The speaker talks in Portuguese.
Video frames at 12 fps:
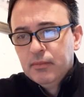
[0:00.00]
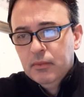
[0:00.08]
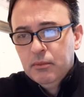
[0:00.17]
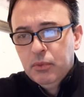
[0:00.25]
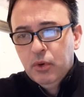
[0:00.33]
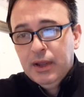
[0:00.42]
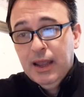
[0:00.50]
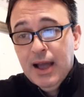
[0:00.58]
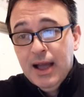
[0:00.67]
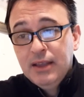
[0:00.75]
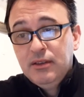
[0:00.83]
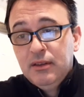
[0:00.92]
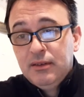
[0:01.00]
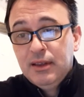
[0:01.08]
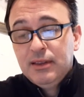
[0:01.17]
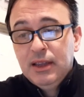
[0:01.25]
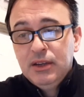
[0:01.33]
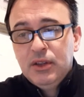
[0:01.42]
Porque hás de
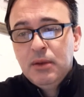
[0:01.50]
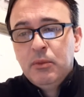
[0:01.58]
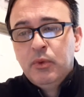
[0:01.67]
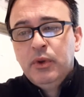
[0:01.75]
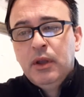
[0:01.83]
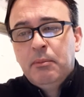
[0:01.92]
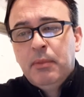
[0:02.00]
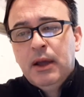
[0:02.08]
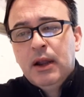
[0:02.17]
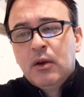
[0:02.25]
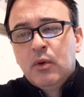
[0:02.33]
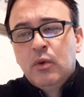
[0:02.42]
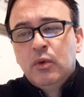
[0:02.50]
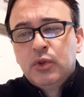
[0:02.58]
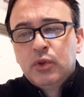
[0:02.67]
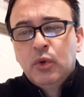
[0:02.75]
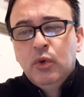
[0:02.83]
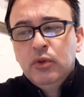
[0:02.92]
ser testemunha para com
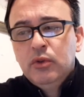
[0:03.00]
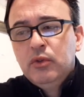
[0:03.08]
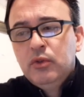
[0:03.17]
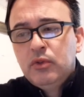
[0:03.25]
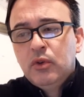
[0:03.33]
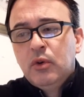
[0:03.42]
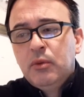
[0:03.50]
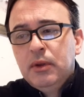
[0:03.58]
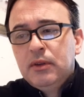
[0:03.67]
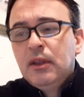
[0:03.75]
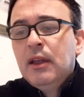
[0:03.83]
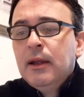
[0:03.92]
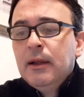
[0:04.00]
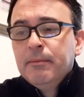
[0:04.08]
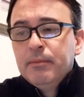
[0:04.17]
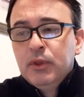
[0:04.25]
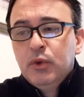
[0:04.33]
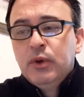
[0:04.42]
todos os homens
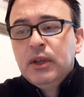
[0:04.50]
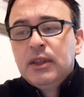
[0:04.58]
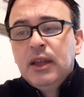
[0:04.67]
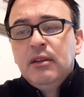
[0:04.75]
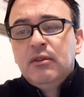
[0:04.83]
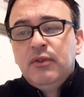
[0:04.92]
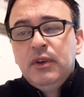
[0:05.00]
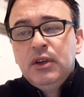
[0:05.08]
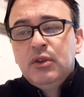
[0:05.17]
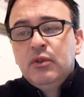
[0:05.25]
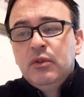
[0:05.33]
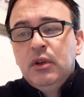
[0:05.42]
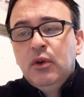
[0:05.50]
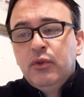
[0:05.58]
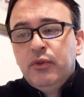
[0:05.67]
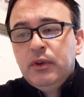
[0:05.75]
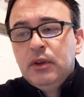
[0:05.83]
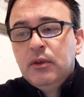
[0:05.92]
do que tens visto e
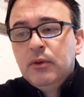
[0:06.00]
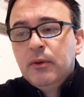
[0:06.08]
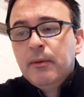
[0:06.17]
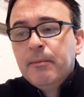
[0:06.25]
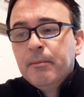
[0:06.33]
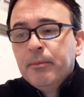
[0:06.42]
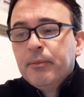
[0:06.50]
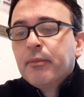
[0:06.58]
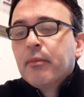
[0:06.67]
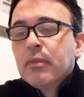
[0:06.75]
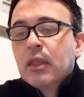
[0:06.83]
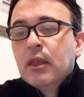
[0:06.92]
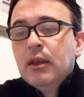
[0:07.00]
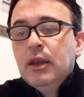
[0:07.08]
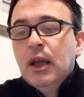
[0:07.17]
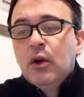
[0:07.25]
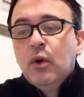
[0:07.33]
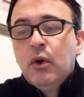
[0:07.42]
ouvido. E
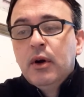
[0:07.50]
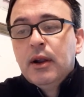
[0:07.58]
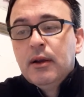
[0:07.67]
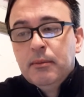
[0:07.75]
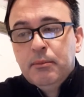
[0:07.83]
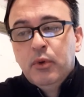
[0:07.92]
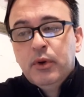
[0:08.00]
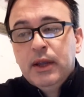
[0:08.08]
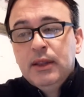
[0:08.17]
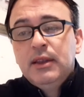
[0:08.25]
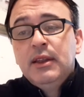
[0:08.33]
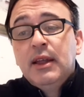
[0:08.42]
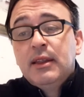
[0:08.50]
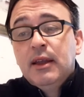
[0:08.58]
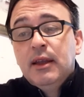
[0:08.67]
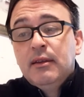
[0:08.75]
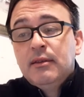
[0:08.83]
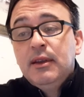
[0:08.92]
agora, por que te
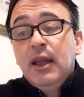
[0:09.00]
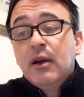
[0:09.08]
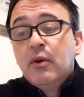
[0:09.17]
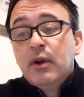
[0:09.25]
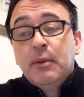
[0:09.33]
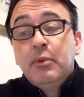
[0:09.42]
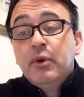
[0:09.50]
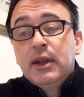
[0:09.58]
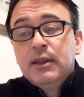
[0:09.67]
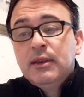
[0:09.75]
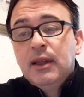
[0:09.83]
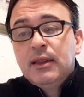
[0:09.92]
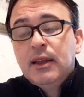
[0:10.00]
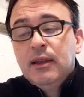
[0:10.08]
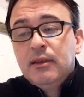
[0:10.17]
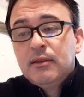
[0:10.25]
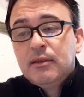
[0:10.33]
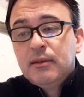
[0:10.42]
detens? E agora, por que te
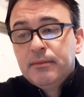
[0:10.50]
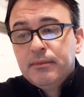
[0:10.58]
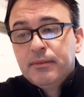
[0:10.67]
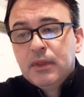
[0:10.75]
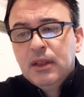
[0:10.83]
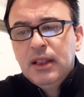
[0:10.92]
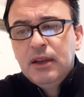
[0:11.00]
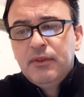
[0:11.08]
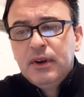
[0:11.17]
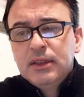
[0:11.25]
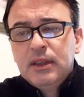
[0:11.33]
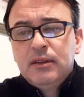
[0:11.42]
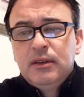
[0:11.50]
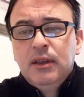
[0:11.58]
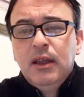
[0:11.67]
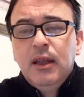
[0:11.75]
detens? Levanta-te